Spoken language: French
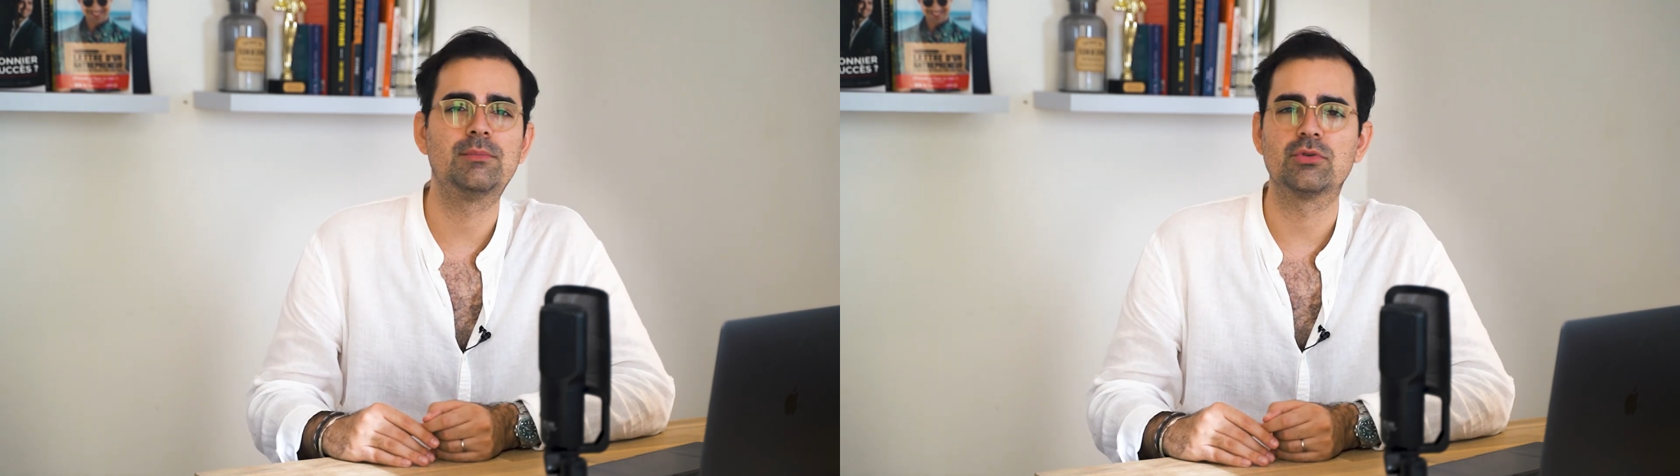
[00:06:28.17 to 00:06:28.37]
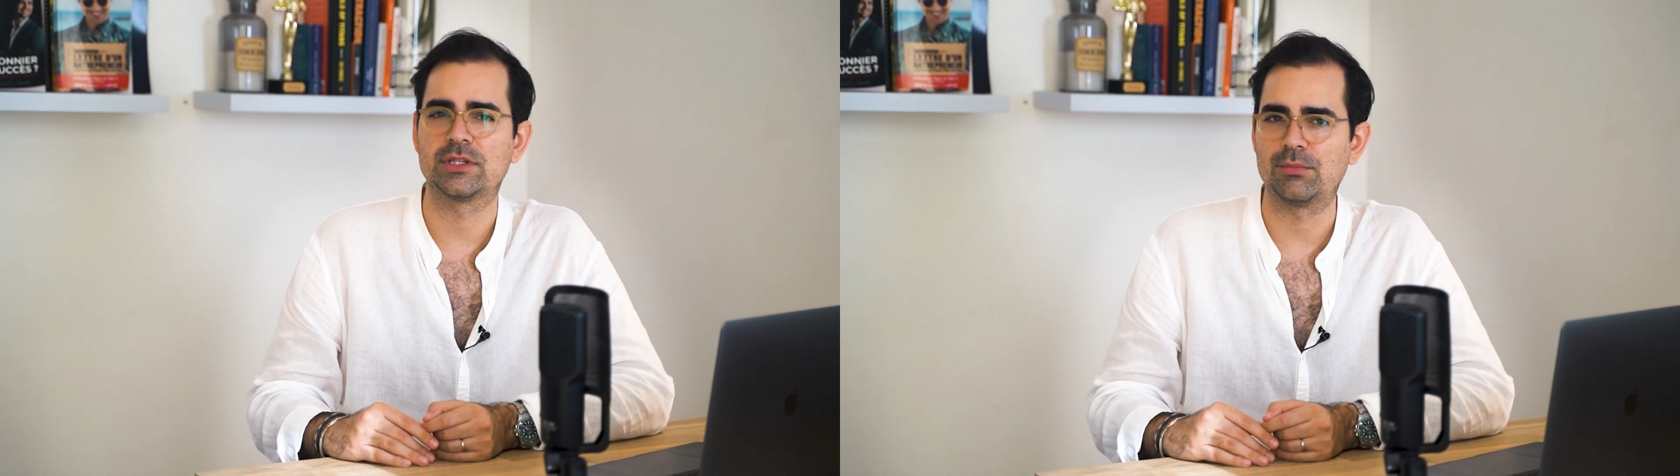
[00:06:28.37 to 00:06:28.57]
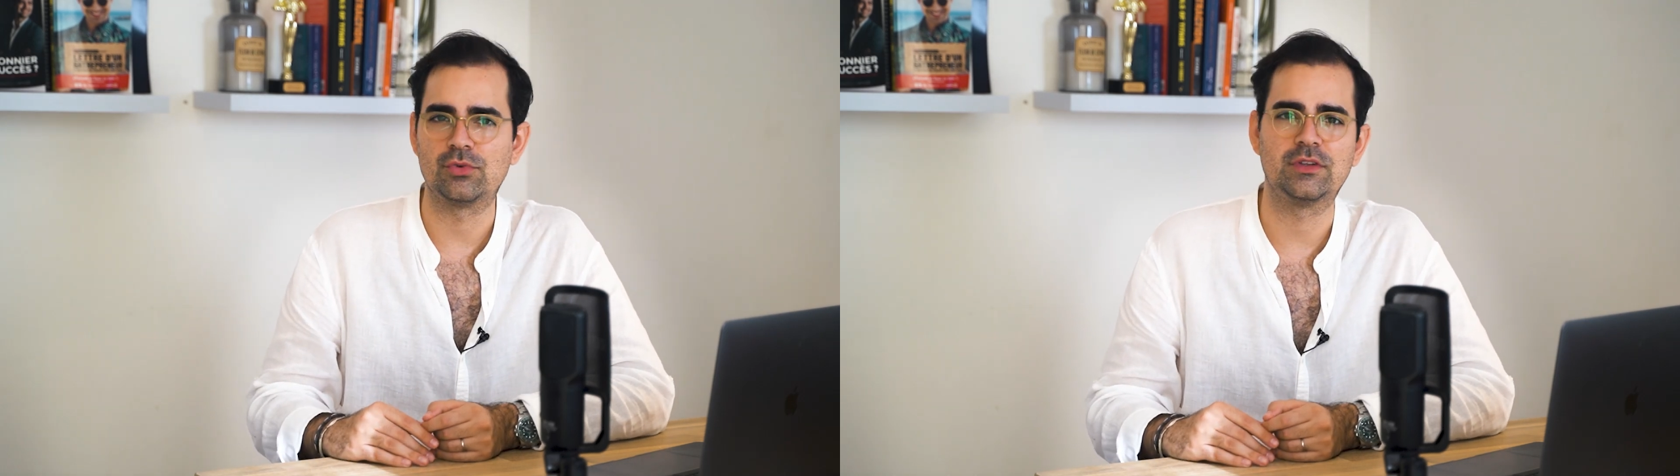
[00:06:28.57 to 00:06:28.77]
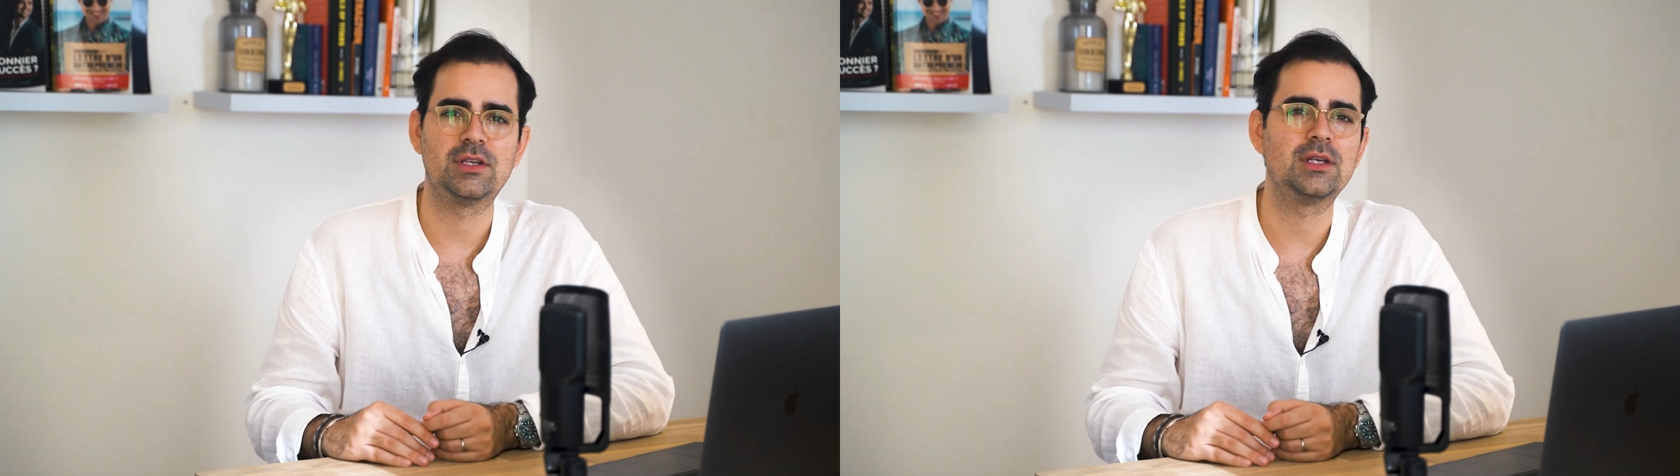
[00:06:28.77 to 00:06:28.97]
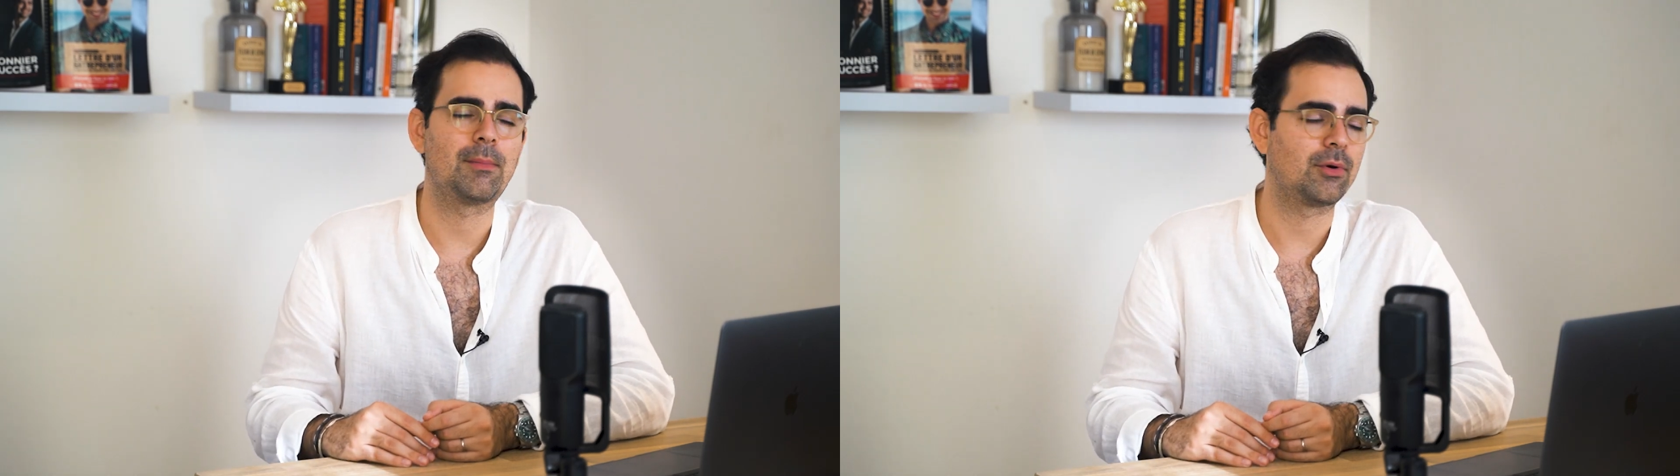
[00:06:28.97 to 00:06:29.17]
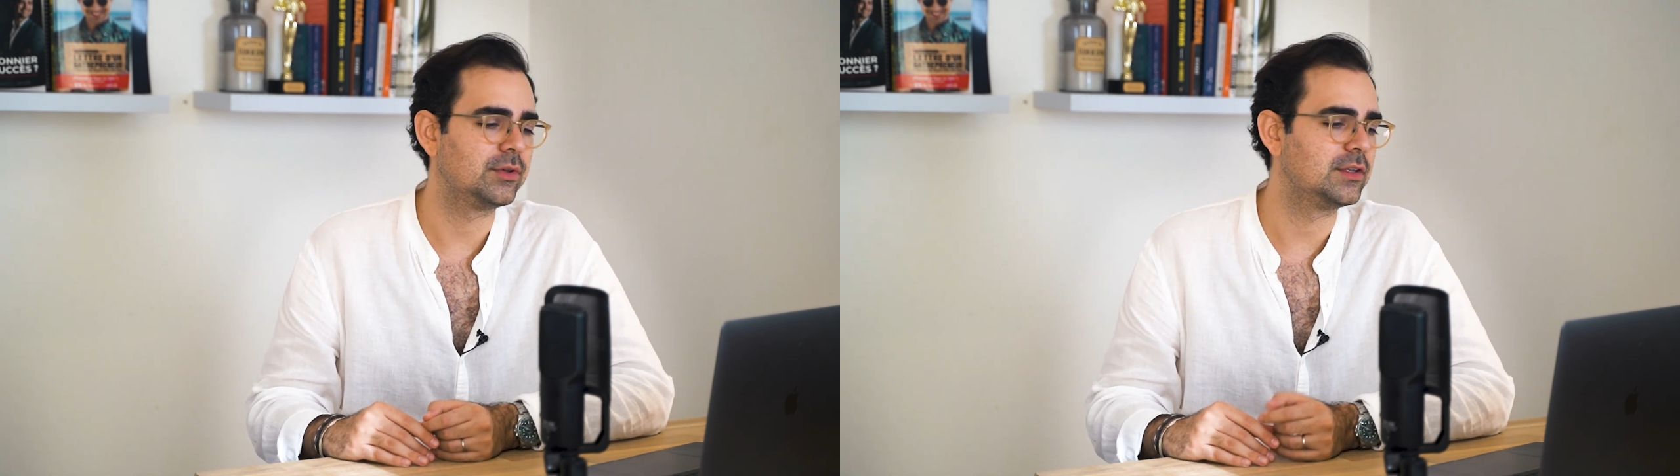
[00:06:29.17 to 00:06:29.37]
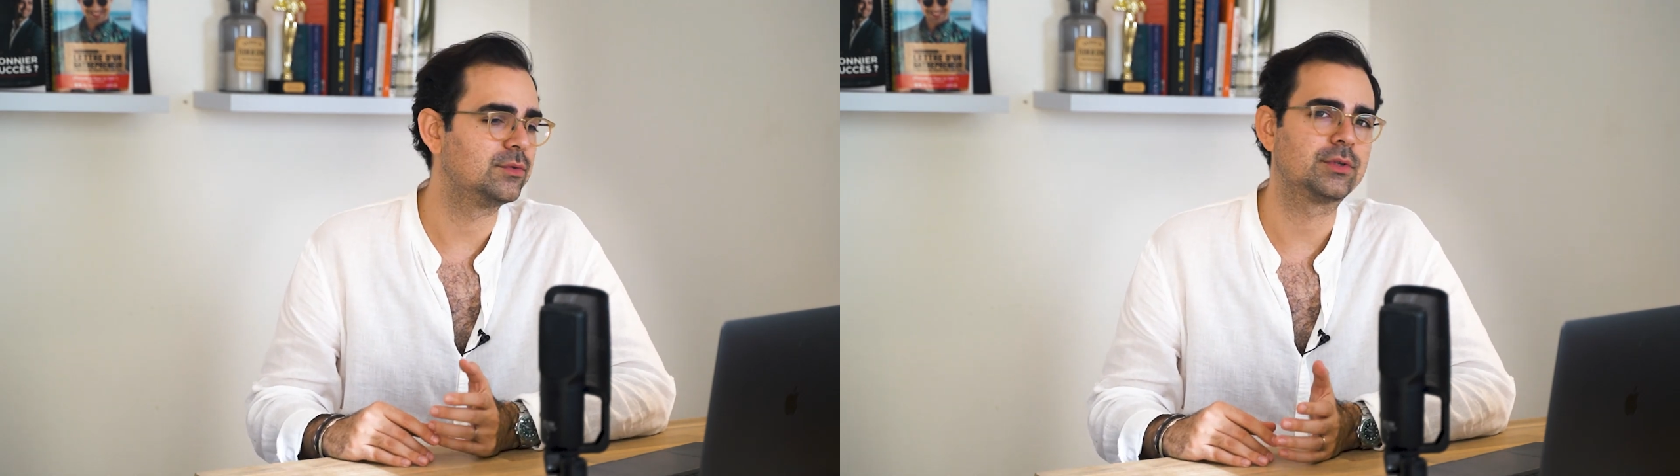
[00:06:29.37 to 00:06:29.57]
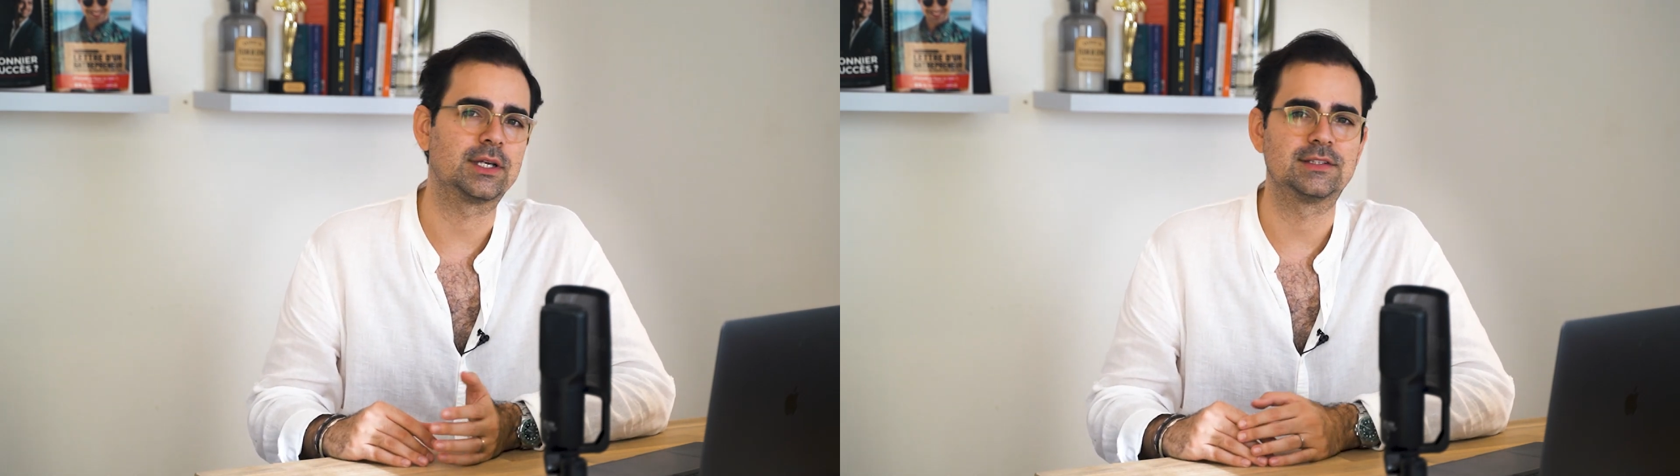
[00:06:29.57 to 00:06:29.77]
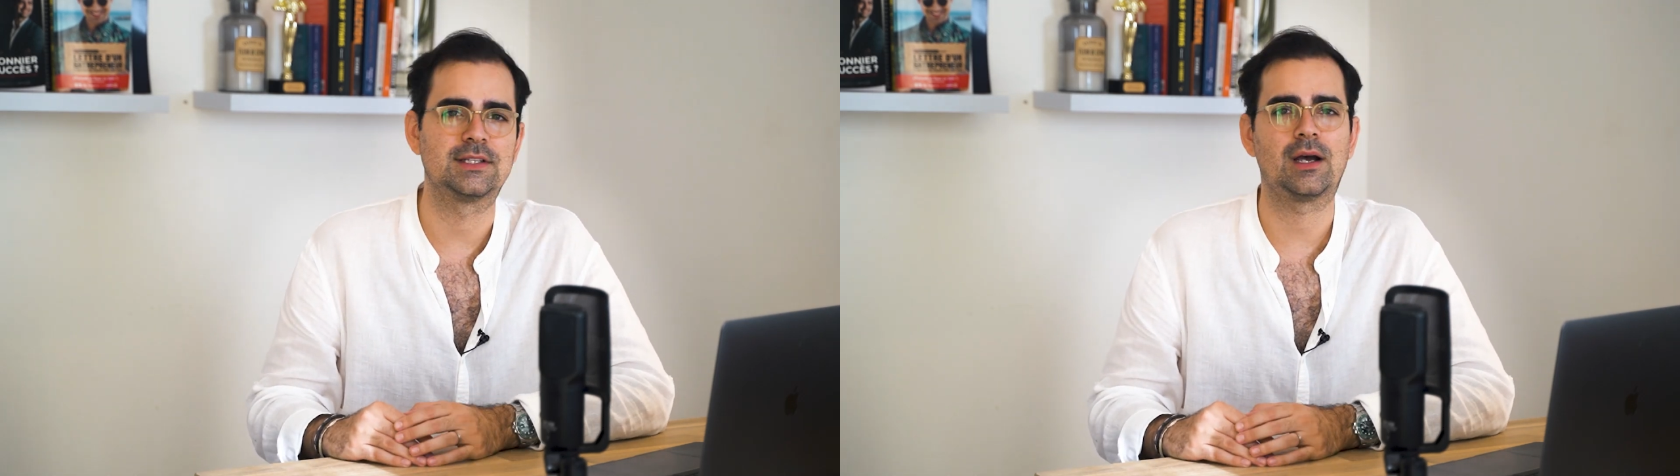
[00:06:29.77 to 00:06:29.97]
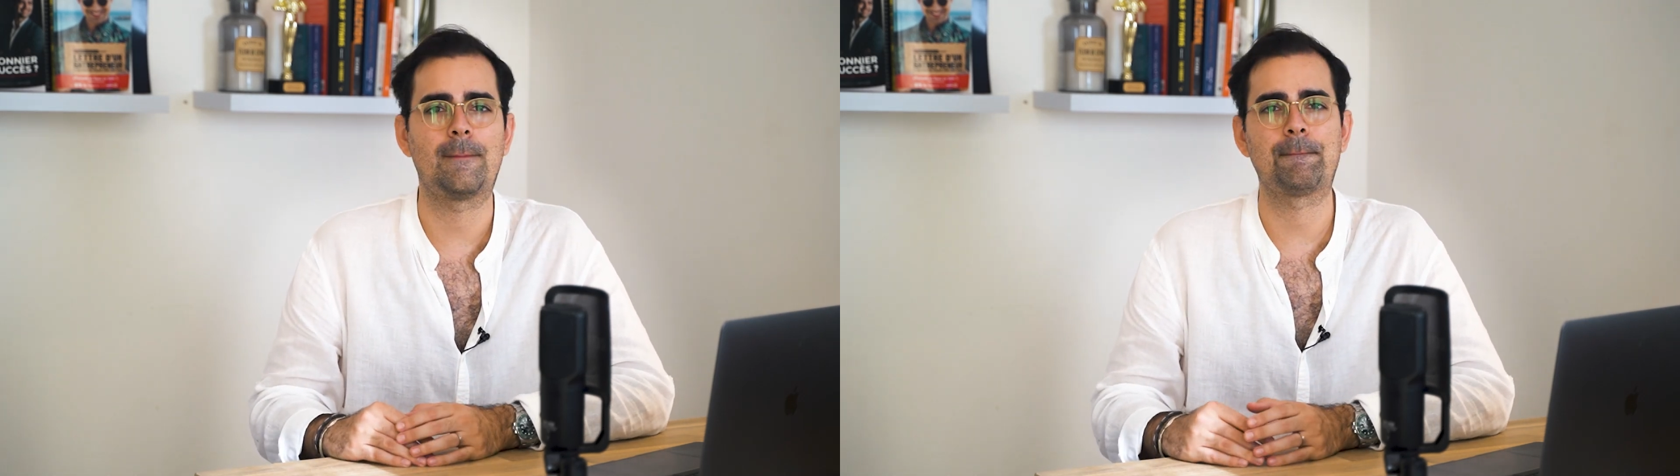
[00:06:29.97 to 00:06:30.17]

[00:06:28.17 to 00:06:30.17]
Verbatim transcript: pour t'amuser, apprendre des autres, etc.